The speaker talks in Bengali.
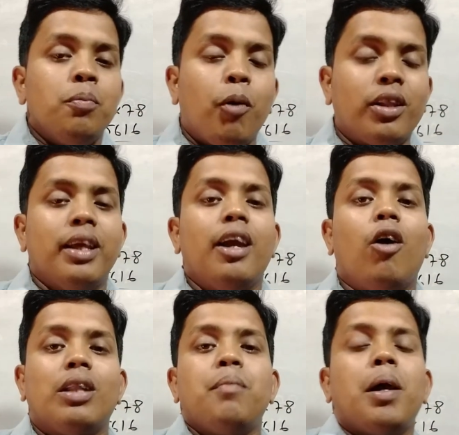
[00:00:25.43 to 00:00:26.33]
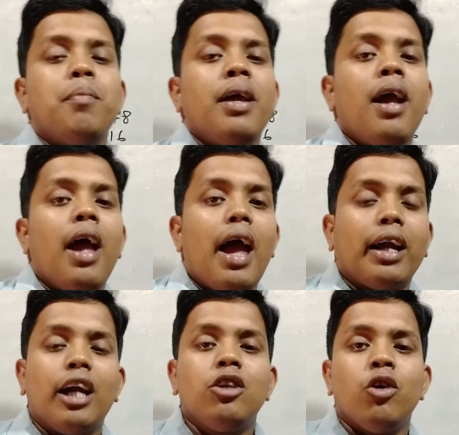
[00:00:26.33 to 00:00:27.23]
প্রত্যেকে হতে পারবে
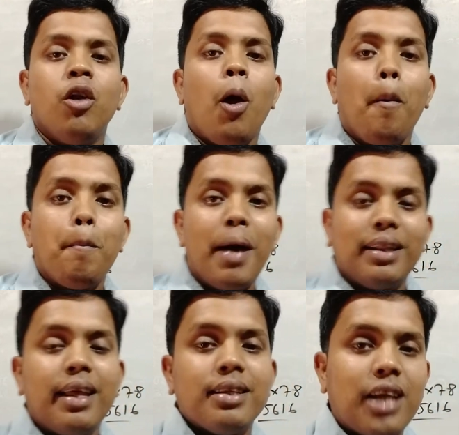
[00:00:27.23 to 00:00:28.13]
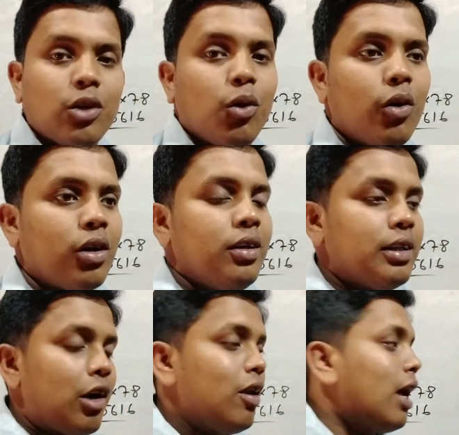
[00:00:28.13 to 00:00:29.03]
এক একজন ম্যাথের জাদুকর
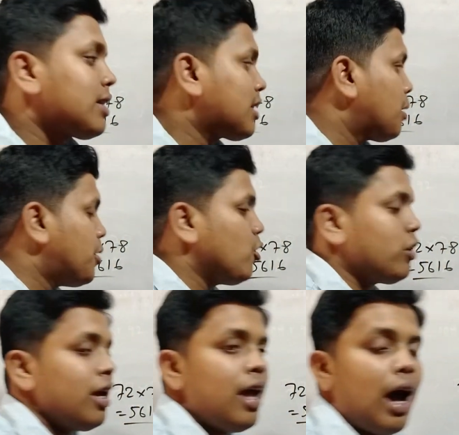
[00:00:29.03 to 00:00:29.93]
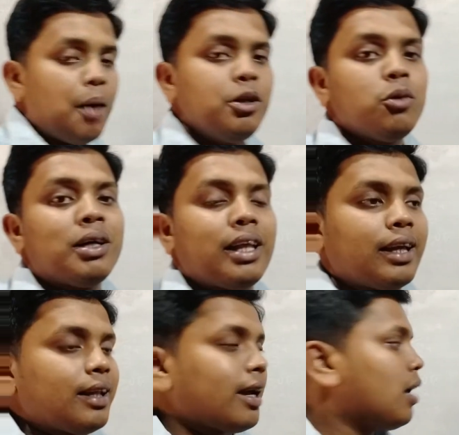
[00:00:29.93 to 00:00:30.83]
তাহলে আজকের ভিডিওতে আমি
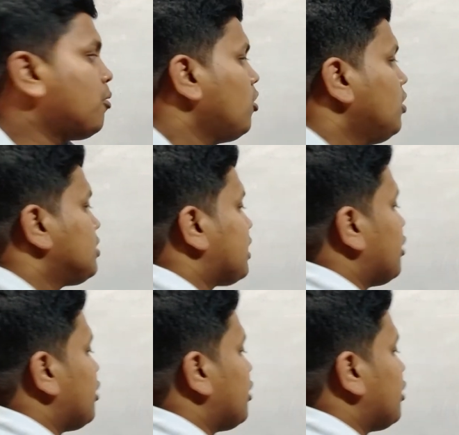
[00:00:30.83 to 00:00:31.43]
তোমাদেরকে দেখাবো যে